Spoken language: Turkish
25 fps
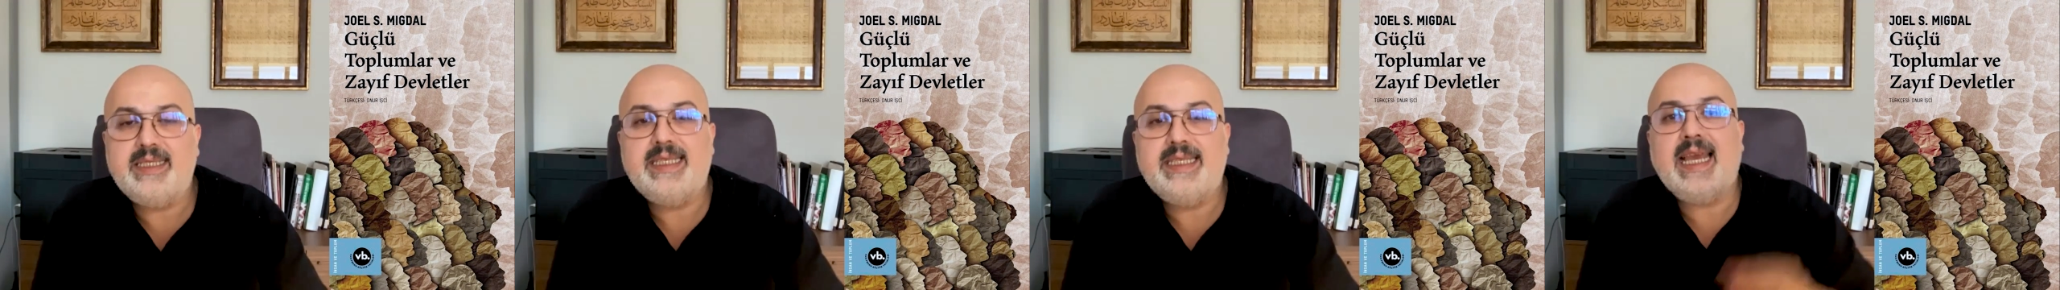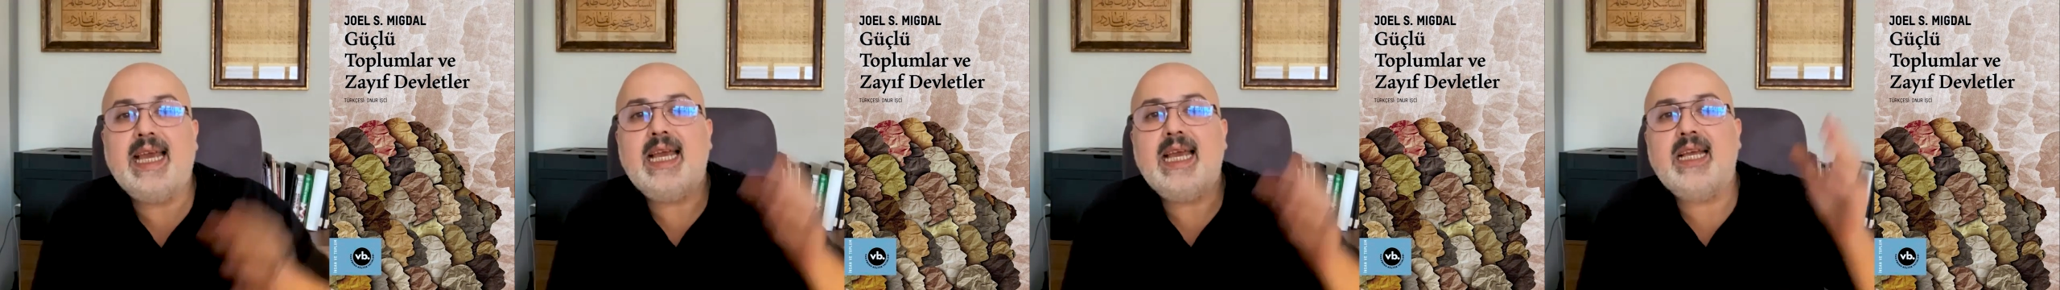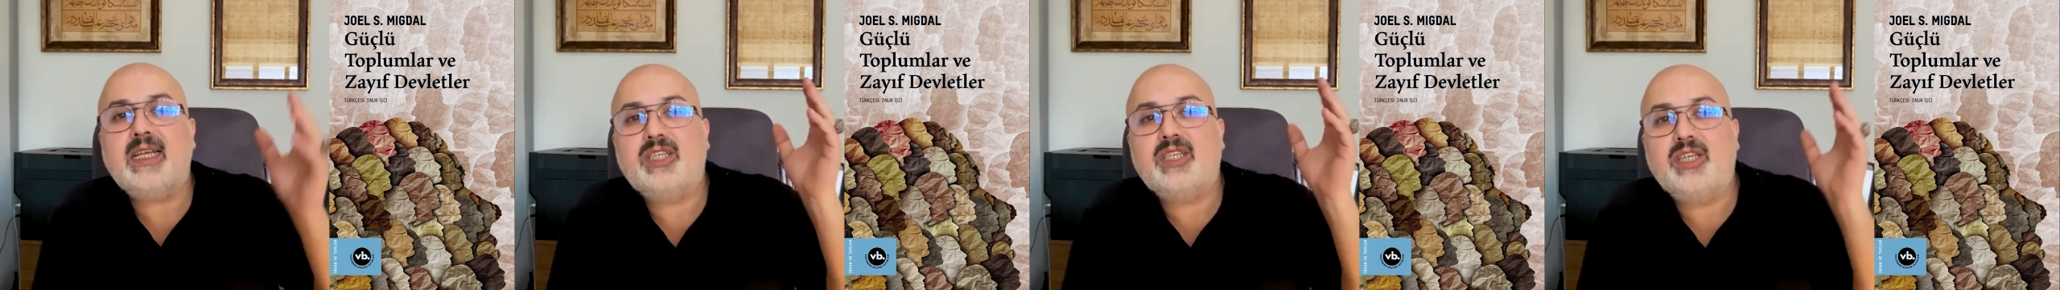
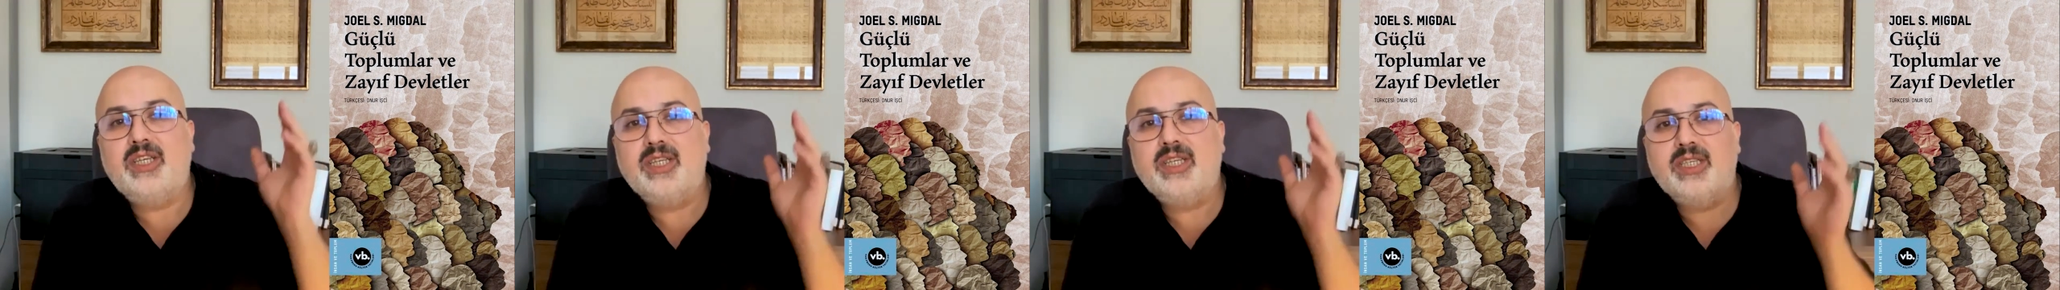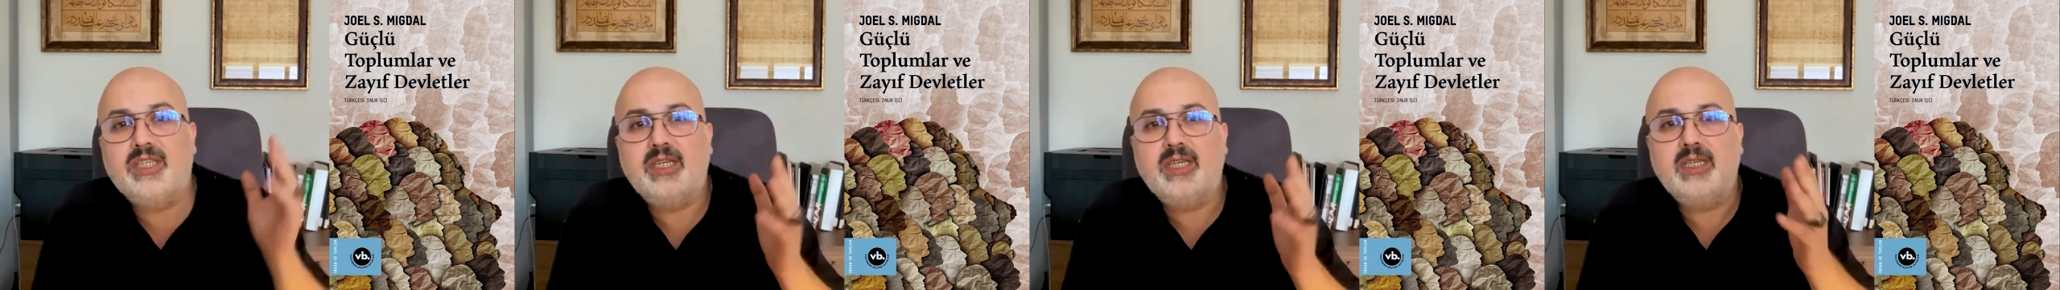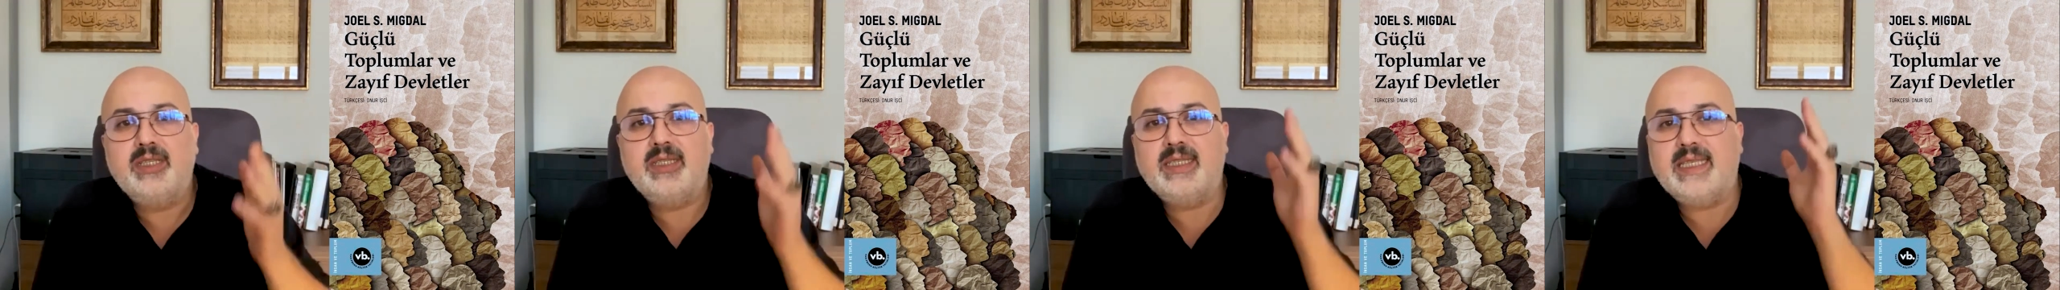
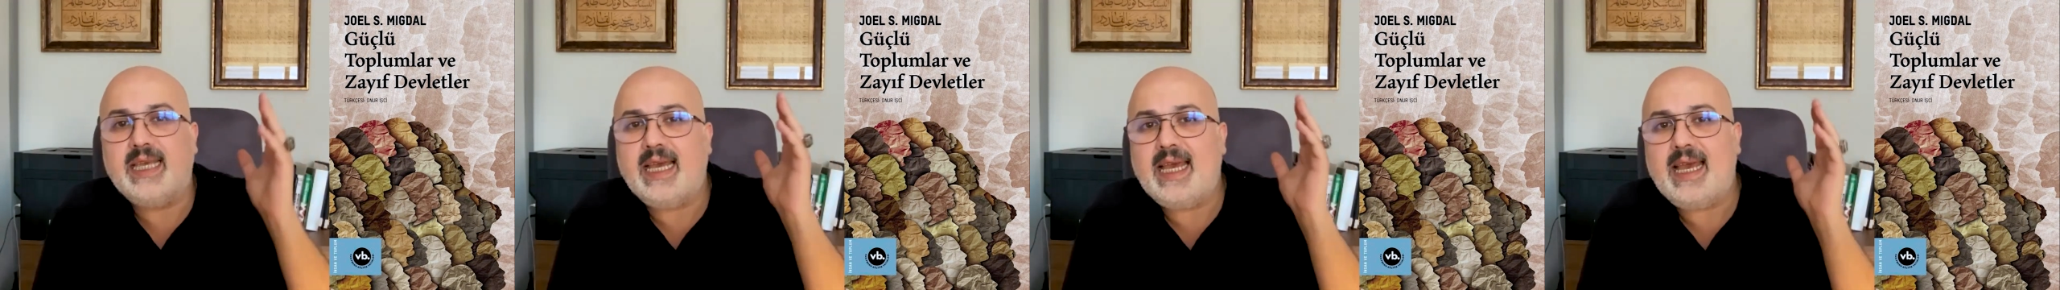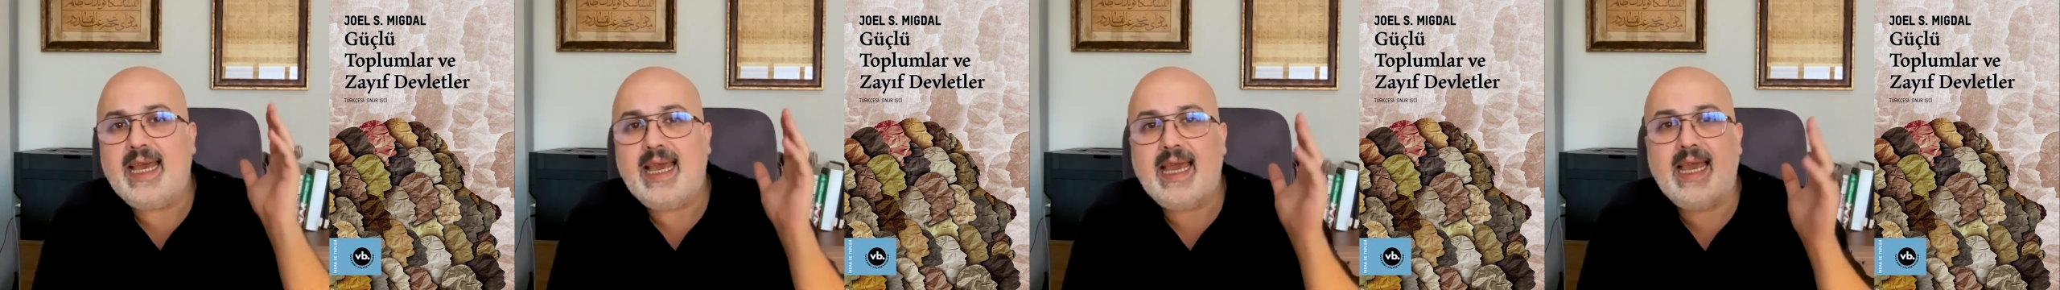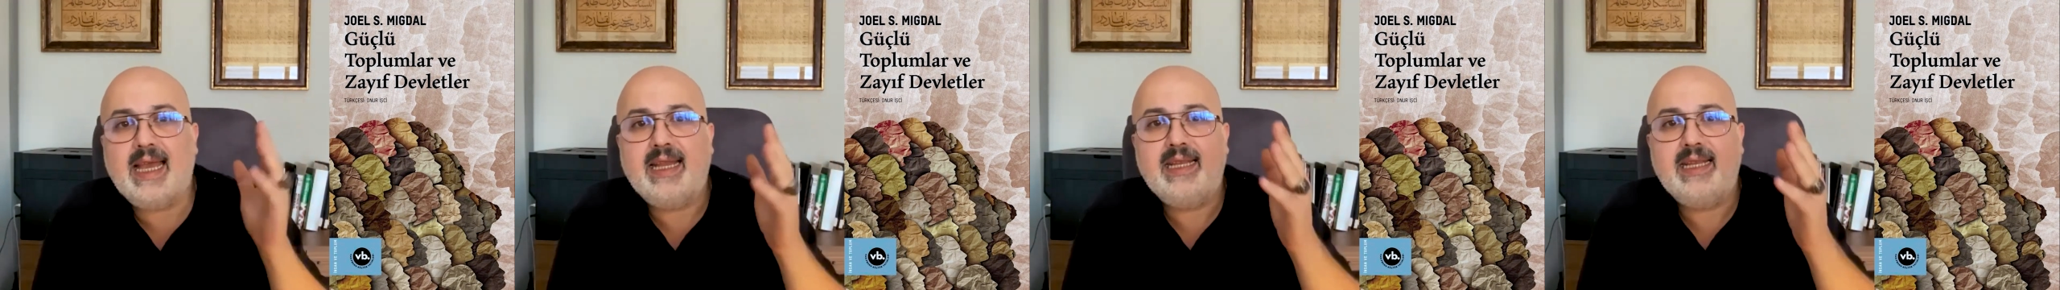G40'ın,
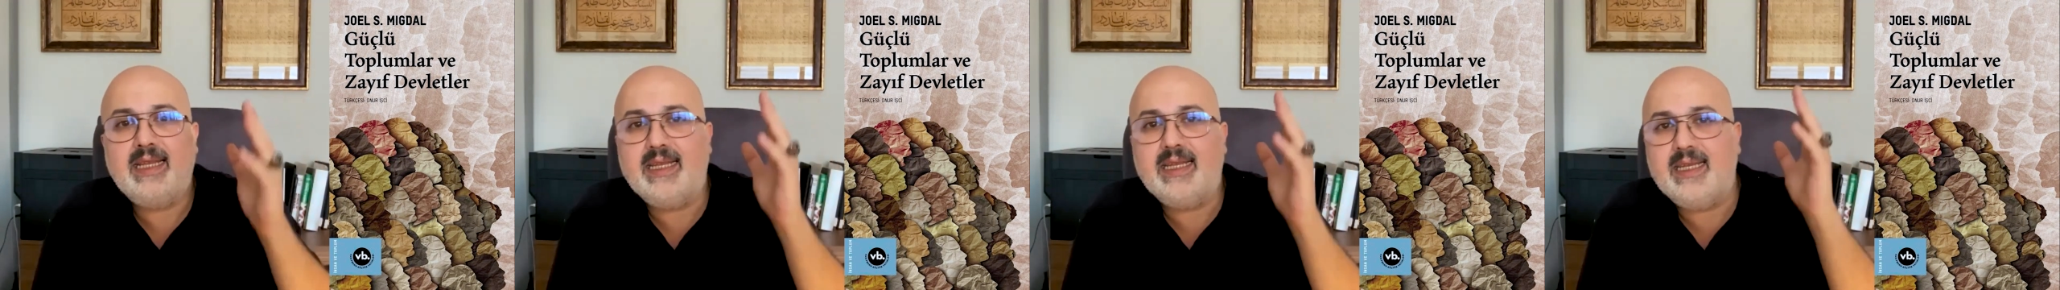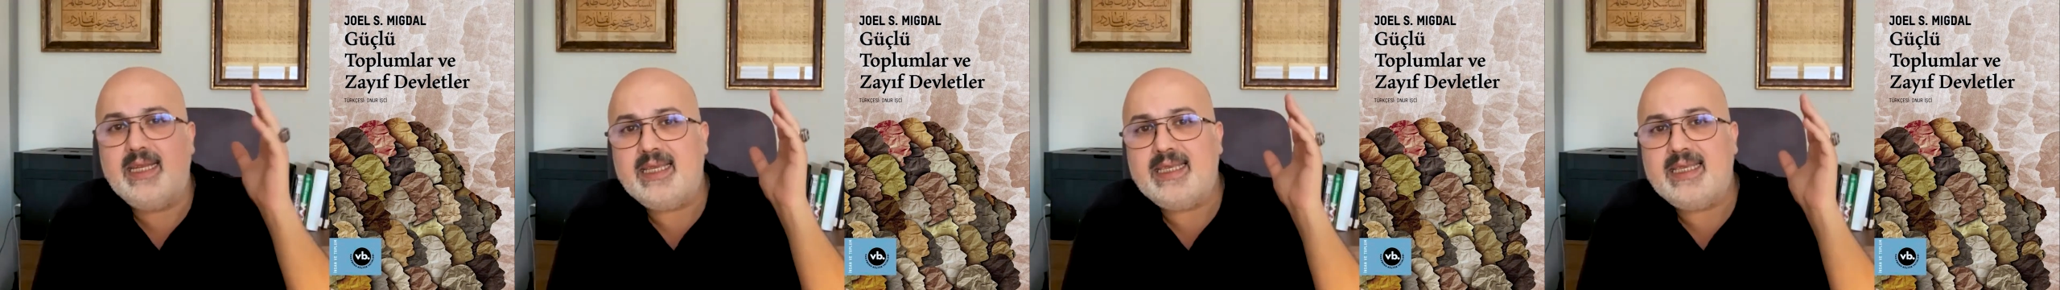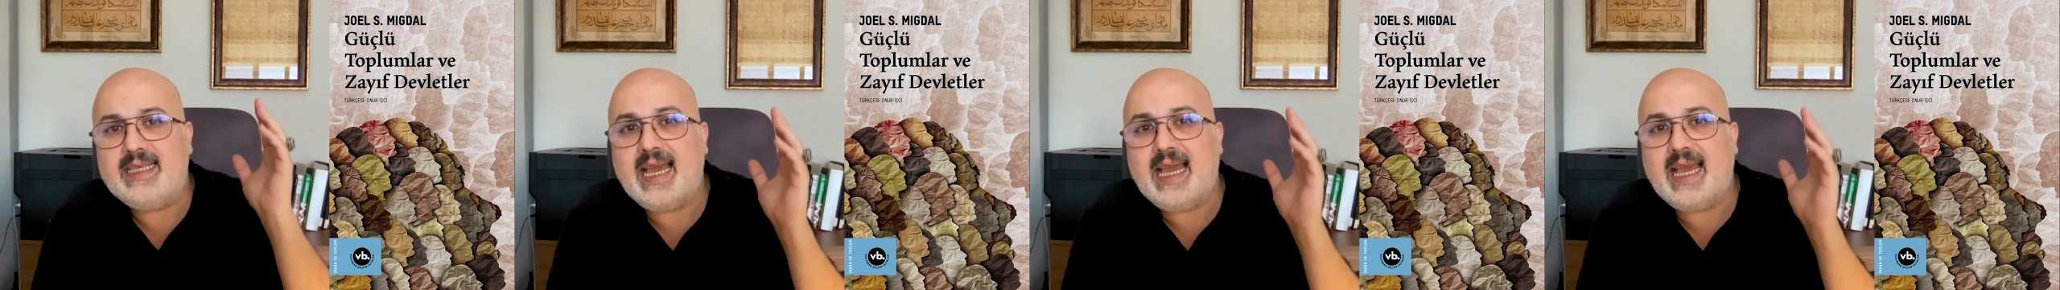G50'nin,